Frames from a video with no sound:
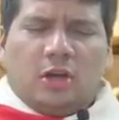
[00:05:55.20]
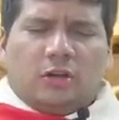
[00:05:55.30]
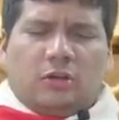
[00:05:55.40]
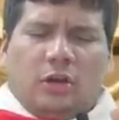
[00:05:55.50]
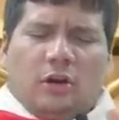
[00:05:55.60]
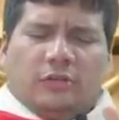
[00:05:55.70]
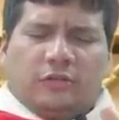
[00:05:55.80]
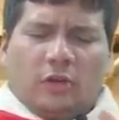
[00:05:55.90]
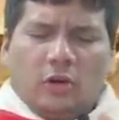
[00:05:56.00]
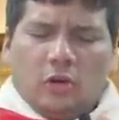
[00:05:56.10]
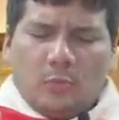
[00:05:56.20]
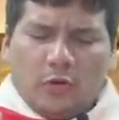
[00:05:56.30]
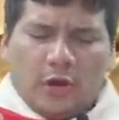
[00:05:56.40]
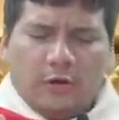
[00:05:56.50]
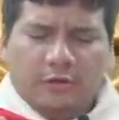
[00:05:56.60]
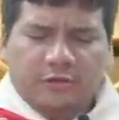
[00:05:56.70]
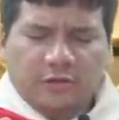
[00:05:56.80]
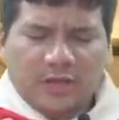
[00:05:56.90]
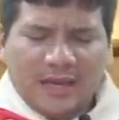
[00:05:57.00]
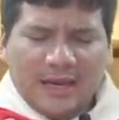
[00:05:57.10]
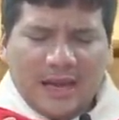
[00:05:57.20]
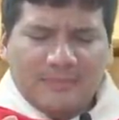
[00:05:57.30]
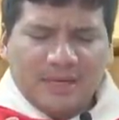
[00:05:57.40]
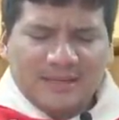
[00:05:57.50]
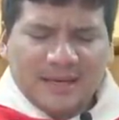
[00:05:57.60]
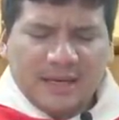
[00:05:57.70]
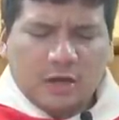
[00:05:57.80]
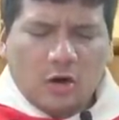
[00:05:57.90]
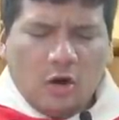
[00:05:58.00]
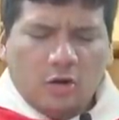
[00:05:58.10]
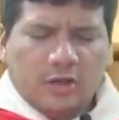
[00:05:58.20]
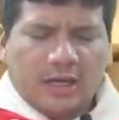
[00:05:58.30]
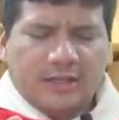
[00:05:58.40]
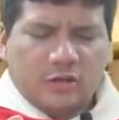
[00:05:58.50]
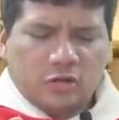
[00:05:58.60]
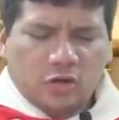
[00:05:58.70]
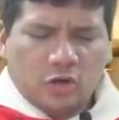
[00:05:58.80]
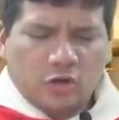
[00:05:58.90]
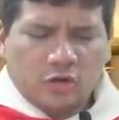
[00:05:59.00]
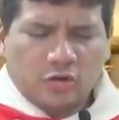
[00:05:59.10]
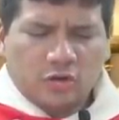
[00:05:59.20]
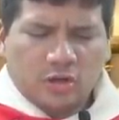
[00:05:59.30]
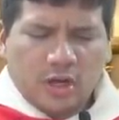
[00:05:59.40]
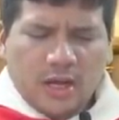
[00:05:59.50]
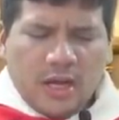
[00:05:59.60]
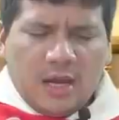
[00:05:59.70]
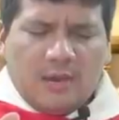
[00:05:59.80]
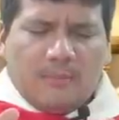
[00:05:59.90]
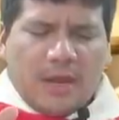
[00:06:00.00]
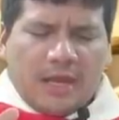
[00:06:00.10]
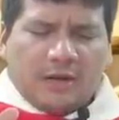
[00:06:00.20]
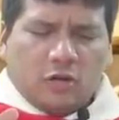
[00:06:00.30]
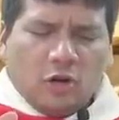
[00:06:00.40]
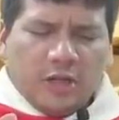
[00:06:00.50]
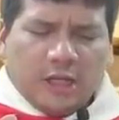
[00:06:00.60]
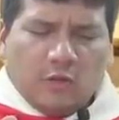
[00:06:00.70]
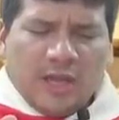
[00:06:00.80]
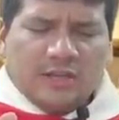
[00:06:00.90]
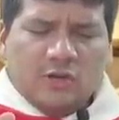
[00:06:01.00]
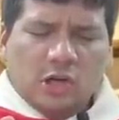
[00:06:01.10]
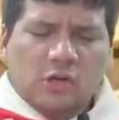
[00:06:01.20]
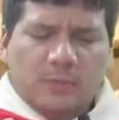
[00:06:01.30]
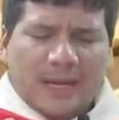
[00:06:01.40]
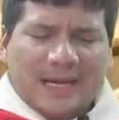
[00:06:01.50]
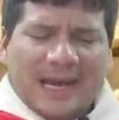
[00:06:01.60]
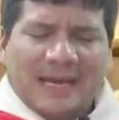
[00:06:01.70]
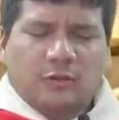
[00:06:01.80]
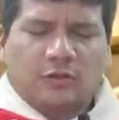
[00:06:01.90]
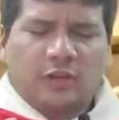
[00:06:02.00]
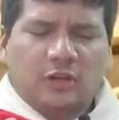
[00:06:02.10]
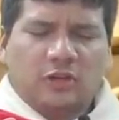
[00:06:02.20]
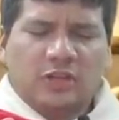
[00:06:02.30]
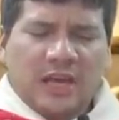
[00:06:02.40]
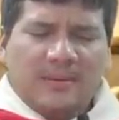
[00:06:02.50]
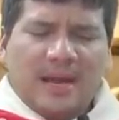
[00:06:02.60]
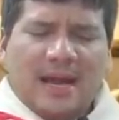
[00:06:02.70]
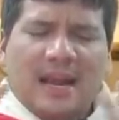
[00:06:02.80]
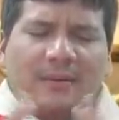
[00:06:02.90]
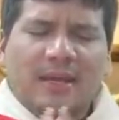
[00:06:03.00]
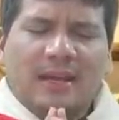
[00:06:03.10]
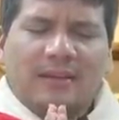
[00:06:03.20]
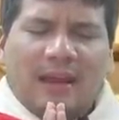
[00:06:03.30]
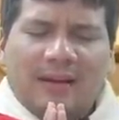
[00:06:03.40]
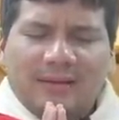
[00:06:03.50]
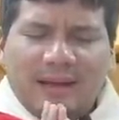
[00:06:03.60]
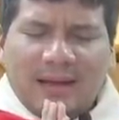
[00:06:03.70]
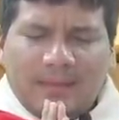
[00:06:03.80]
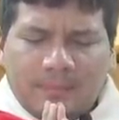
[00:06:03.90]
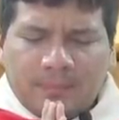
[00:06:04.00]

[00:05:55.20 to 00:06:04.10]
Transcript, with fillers: Dios Todopoderoso tenga misericordia de nosotros, perdone nuestros pecados y nos lleve a la vida eterna.